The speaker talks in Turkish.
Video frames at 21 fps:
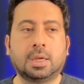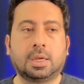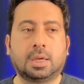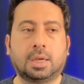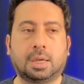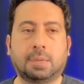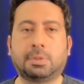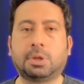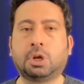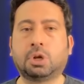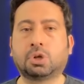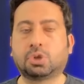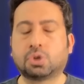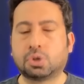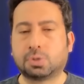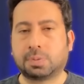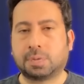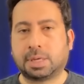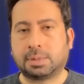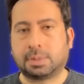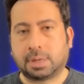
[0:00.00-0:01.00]
E,
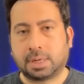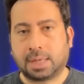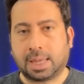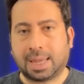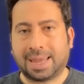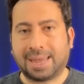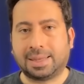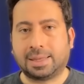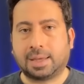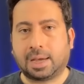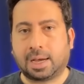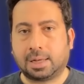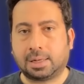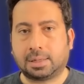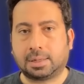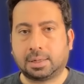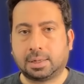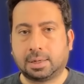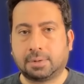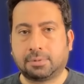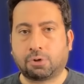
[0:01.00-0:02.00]
biliyorsunuz benim hani en ideal
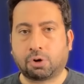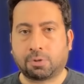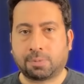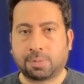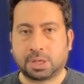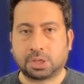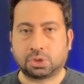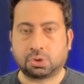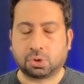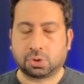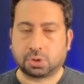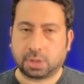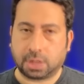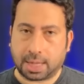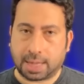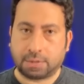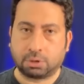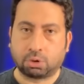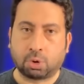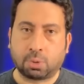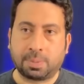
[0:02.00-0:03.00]
e, formasyonda,
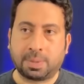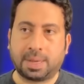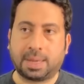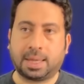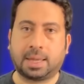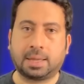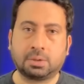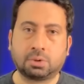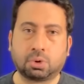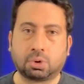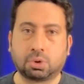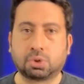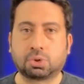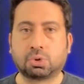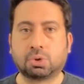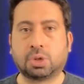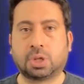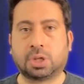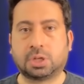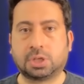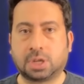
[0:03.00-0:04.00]
Endombele en doğru
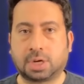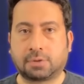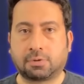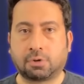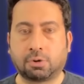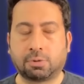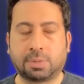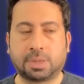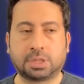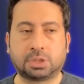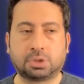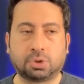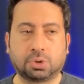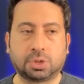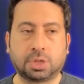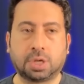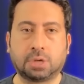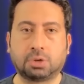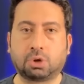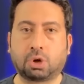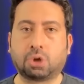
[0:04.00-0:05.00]
kullanacak
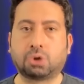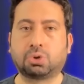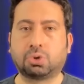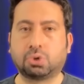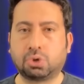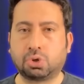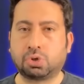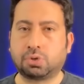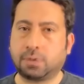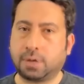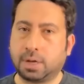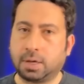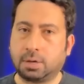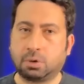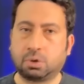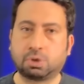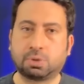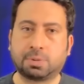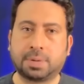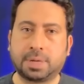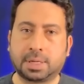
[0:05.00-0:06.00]
formasyonda 4-3-3 ve
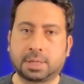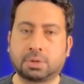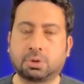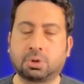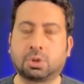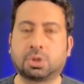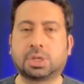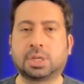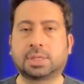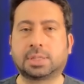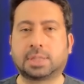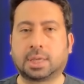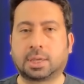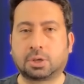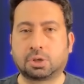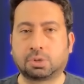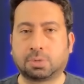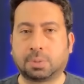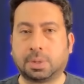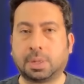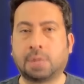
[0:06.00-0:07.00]
hücuma yakın oynayacak
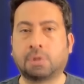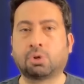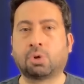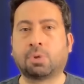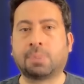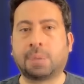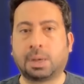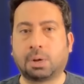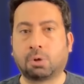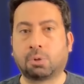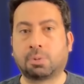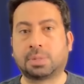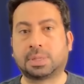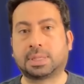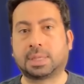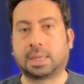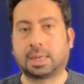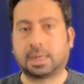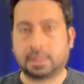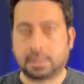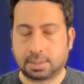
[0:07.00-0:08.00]
8 numara Endombele
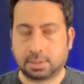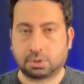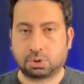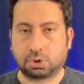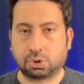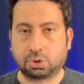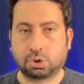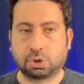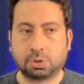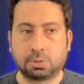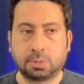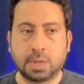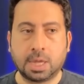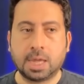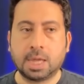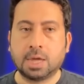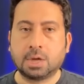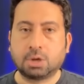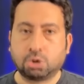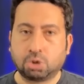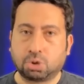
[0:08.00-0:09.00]
olması gerektiğini düşünüyorum.
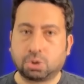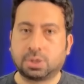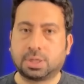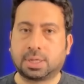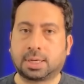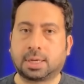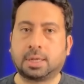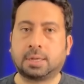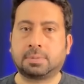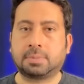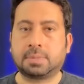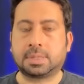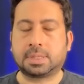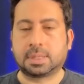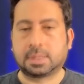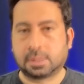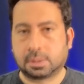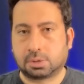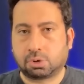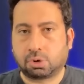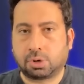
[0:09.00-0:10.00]
Çünkü dikkat
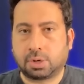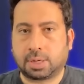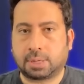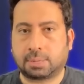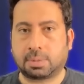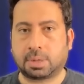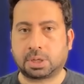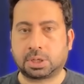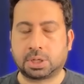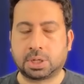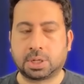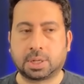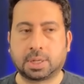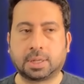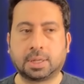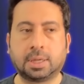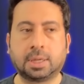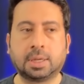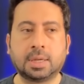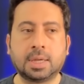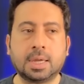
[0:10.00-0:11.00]
etmişsiniz son lig
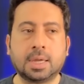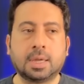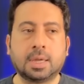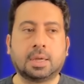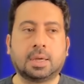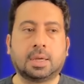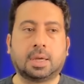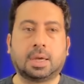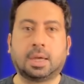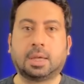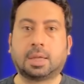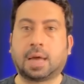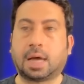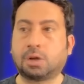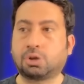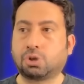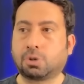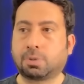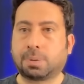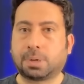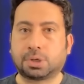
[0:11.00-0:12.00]
maçında da e,
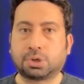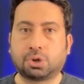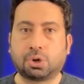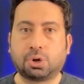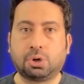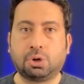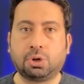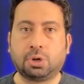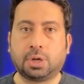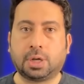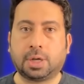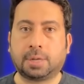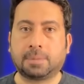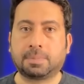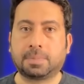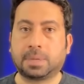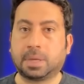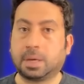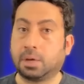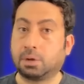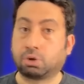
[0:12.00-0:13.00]
daha çok pasörlüğüyle,
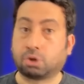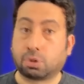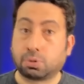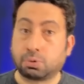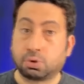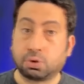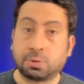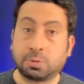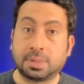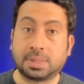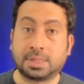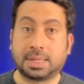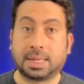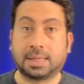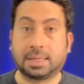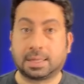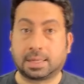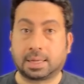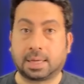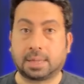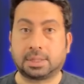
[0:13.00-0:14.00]
e, top
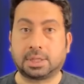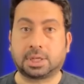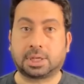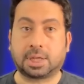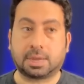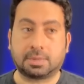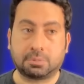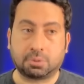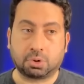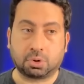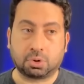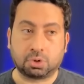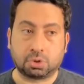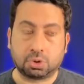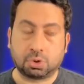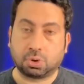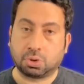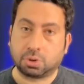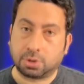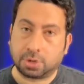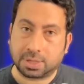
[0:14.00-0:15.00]
sürmesiyle dikkat çeken bir
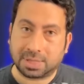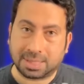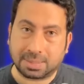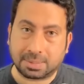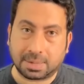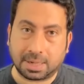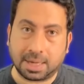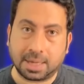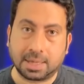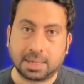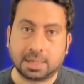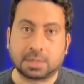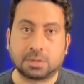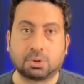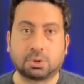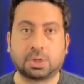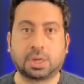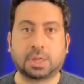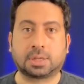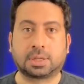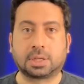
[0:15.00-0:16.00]
oyuncu. Onu rakip kaleye yakın
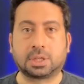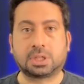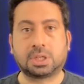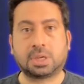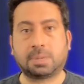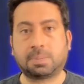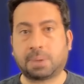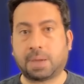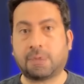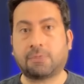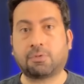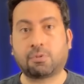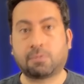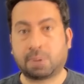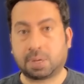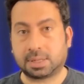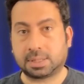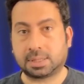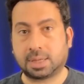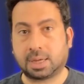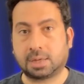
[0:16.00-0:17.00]
oynattıkça
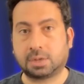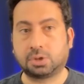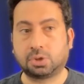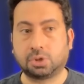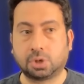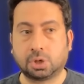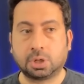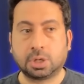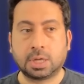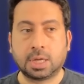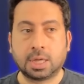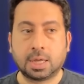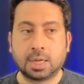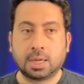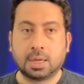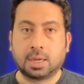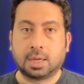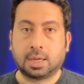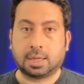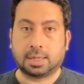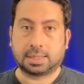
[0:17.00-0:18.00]
performansı artıyor. E,